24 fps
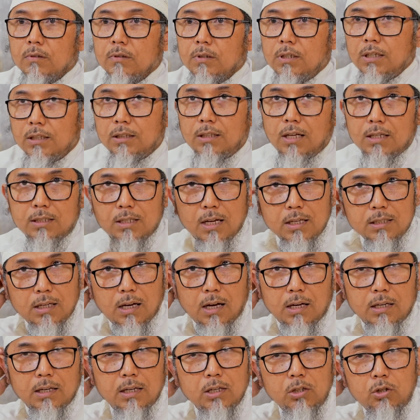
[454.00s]
Kita
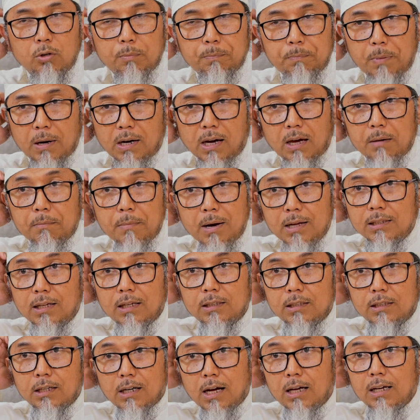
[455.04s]
saja hidup pakai
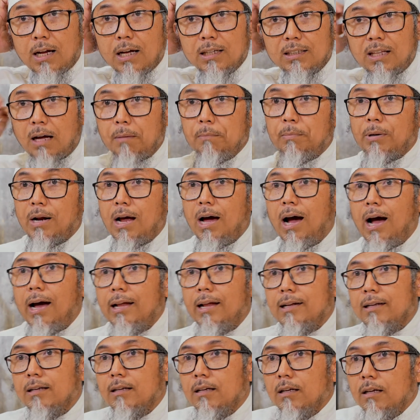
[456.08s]
mata terkadang
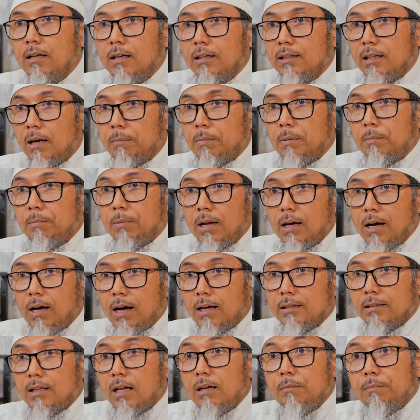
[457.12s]
tabrakan. Tapi
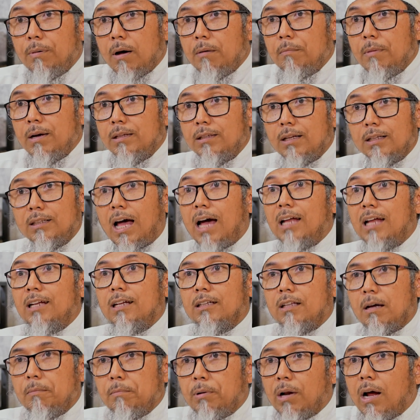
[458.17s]
mereka tanpa mata tak
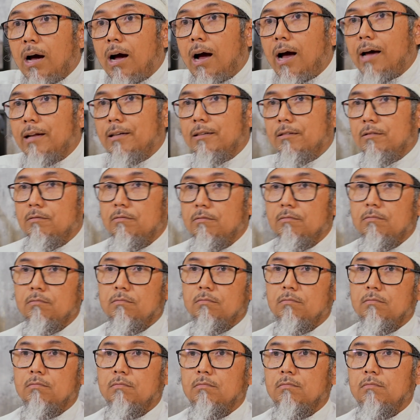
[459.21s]
ada tabrakan.
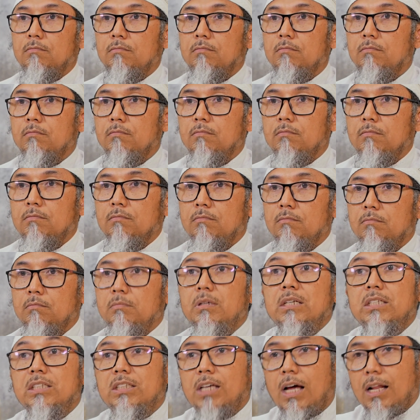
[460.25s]

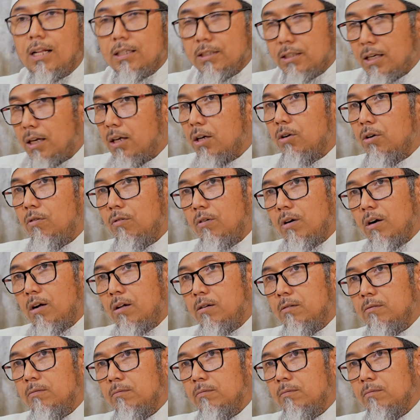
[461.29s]
Misalnya ikhwah.